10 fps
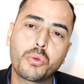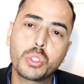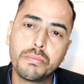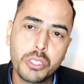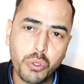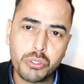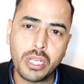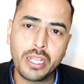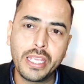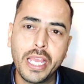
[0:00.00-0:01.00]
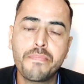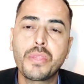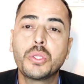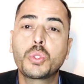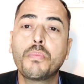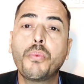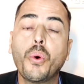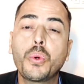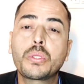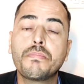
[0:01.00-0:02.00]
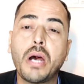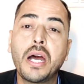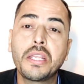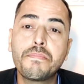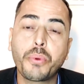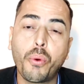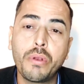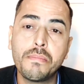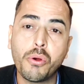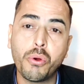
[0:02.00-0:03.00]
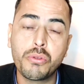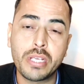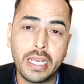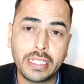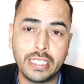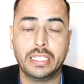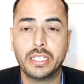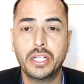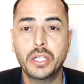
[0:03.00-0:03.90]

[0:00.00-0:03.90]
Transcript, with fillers: कुछ भी सोचा नहीं है तो बहुत भारी प्रॉब्लम हो जाएगी